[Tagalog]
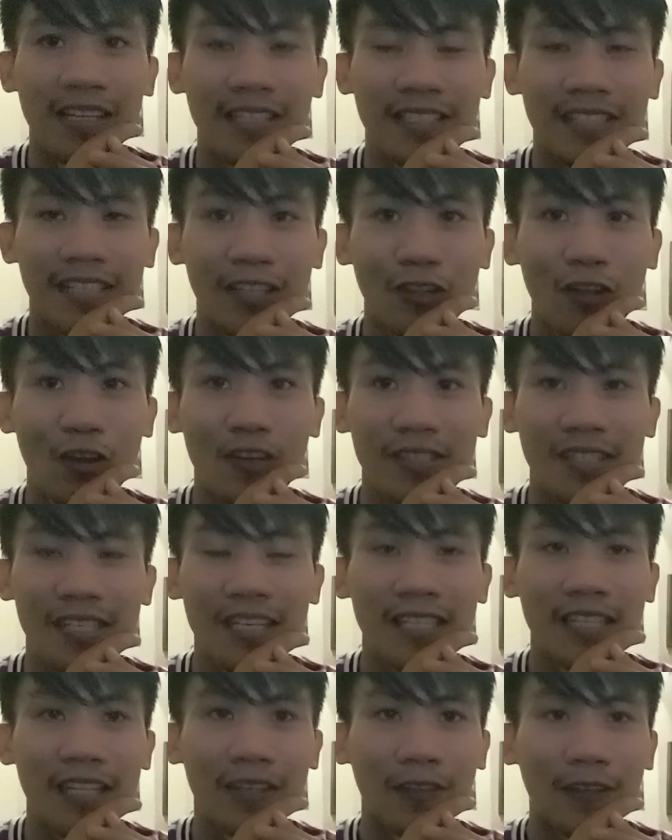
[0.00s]
sa toxic
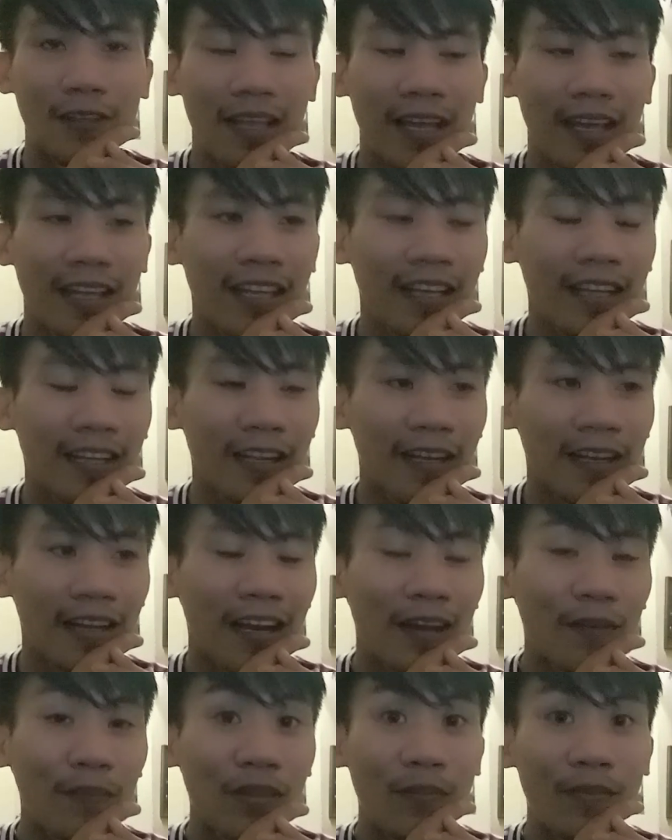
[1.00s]
na to dahil
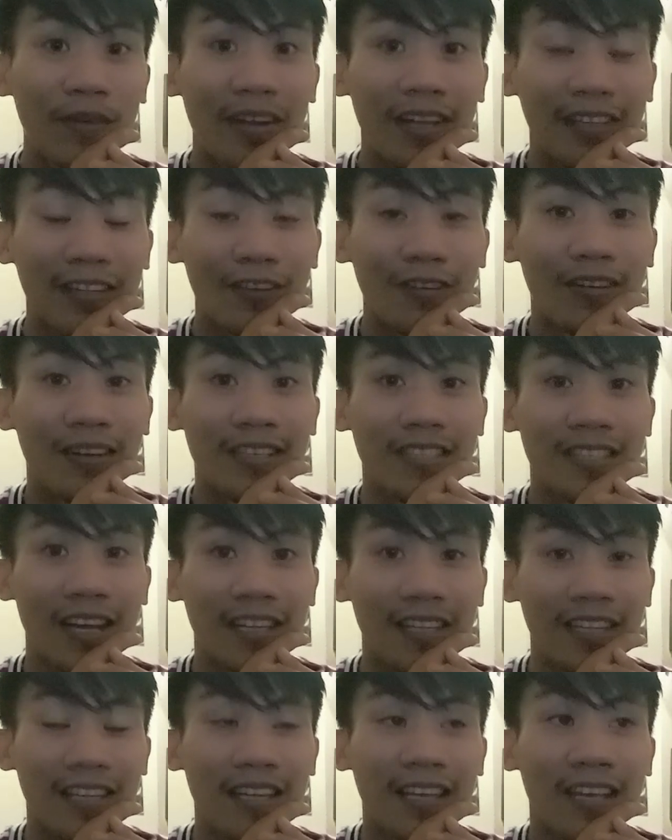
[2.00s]
alam naman natin
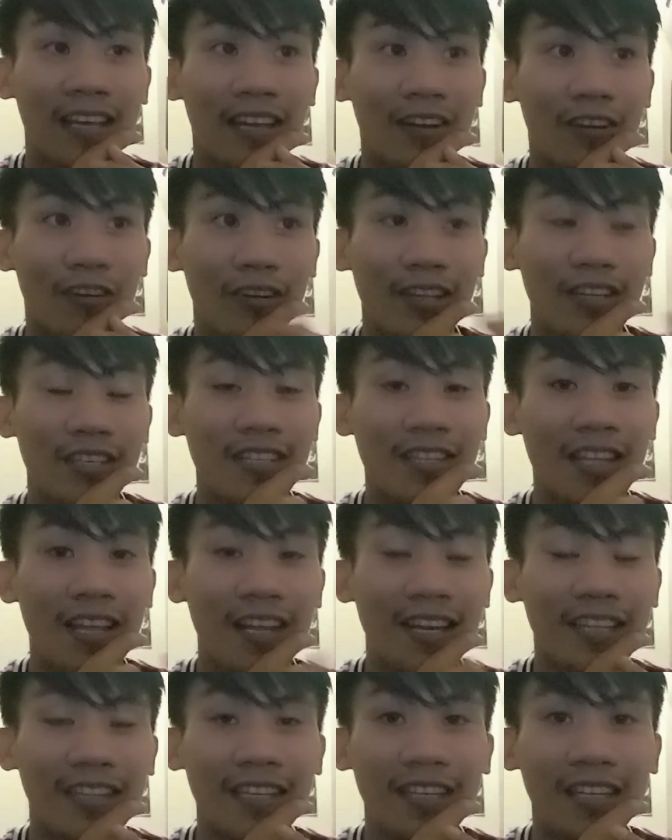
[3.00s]
origin,
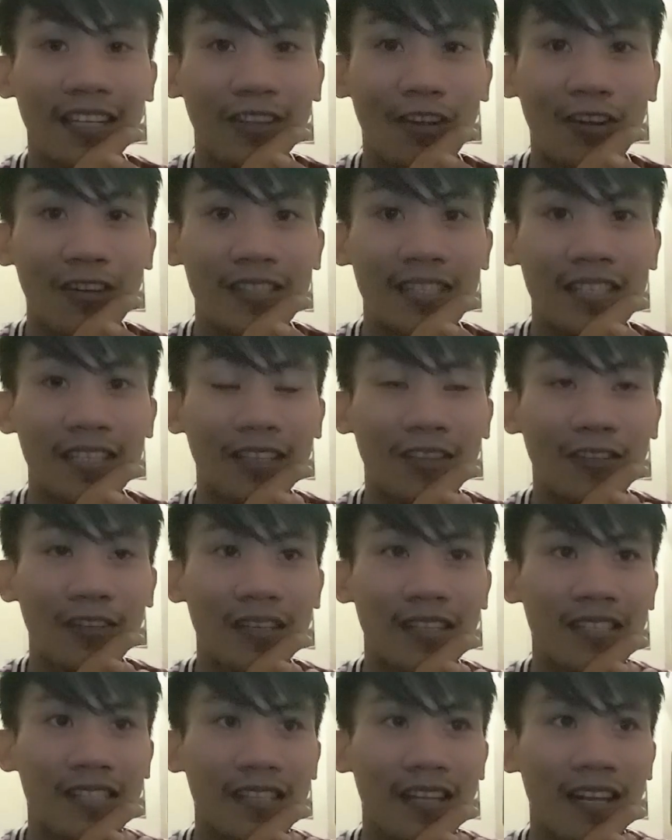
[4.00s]
originality na toxic nito
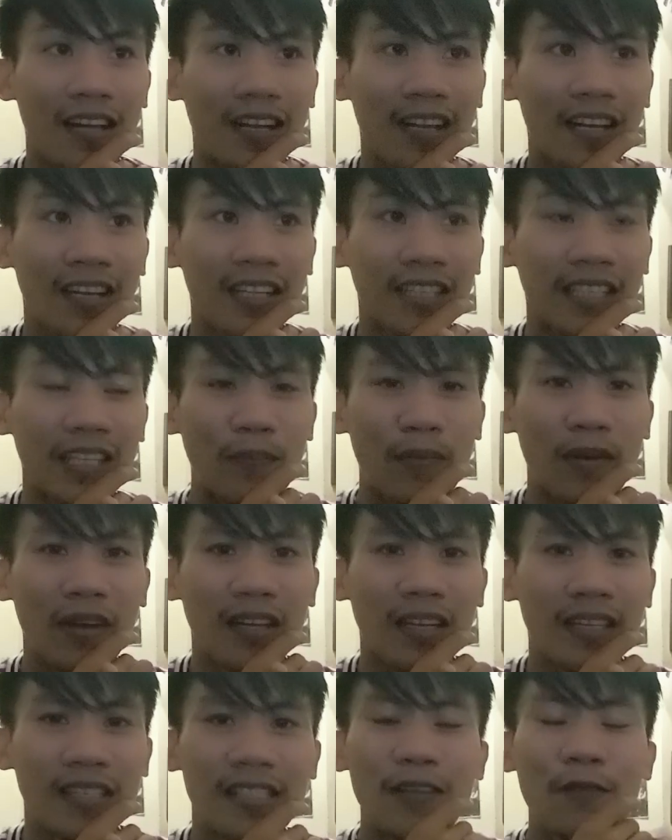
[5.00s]
is talagang
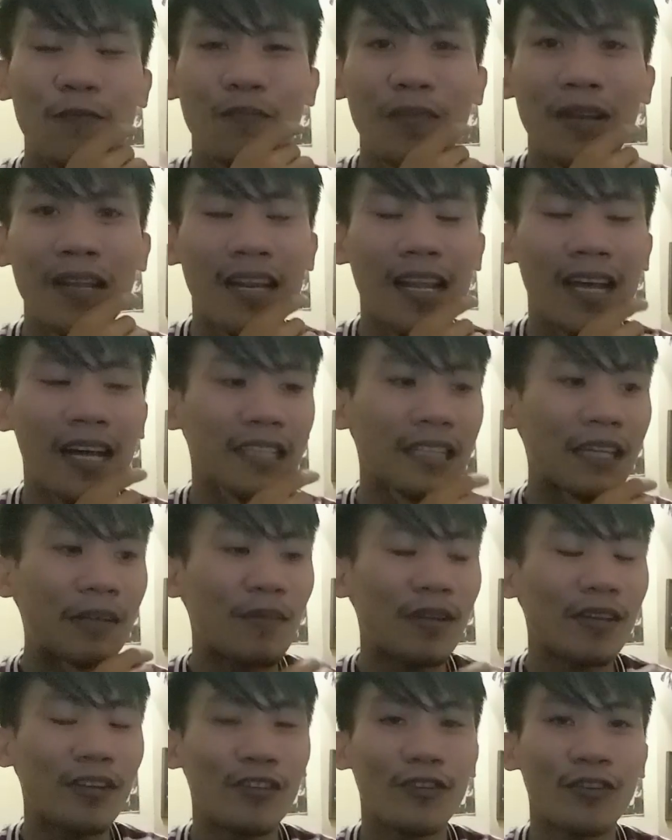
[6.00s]
napaka-simple lang
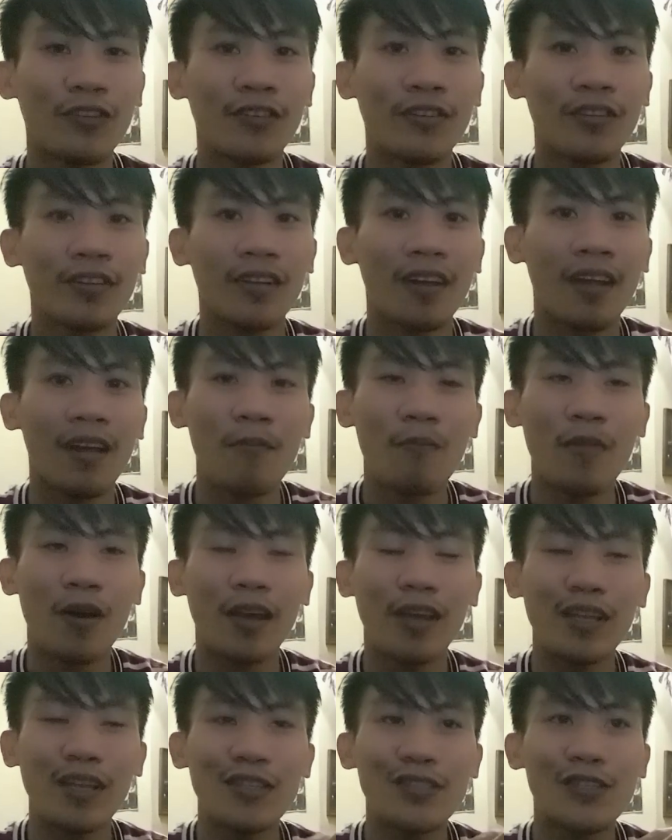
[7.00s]
naman yung
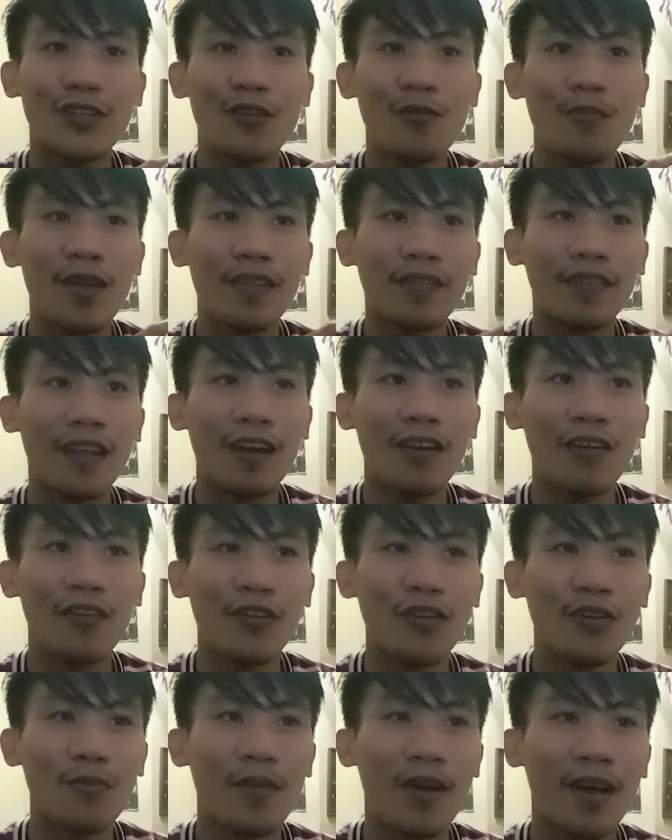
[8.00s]
mga instrumental o
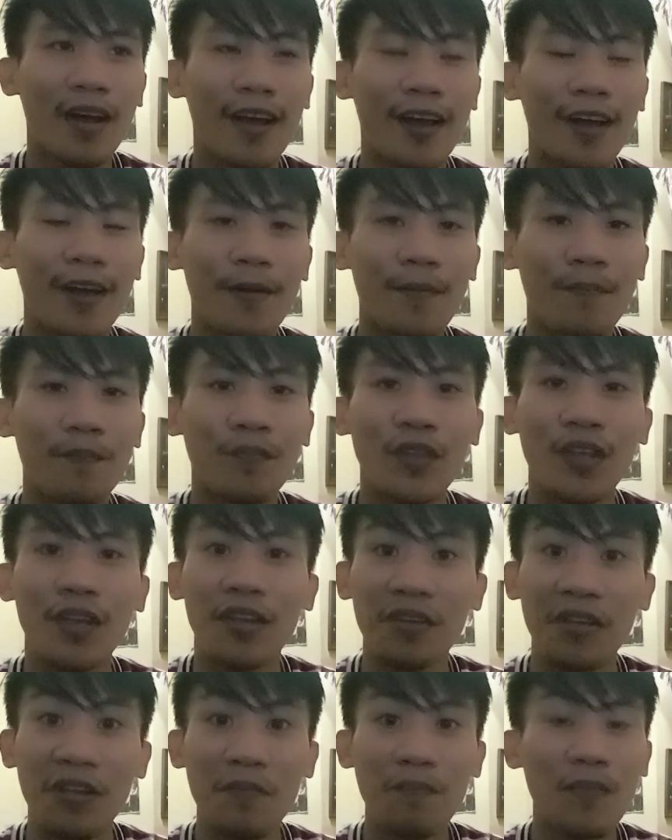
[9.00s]
yung mga
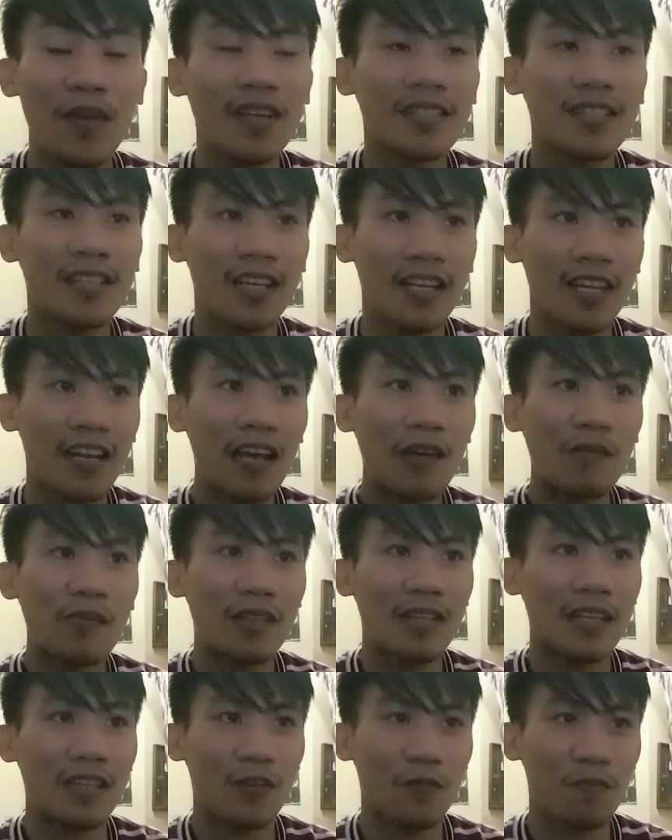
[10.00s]
effects na ginamit
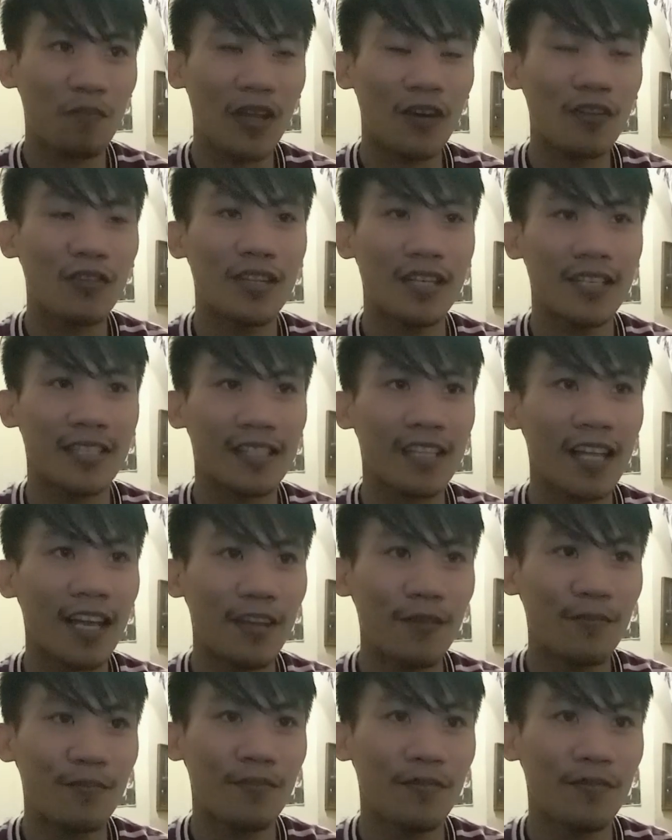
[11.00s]
dito pero this time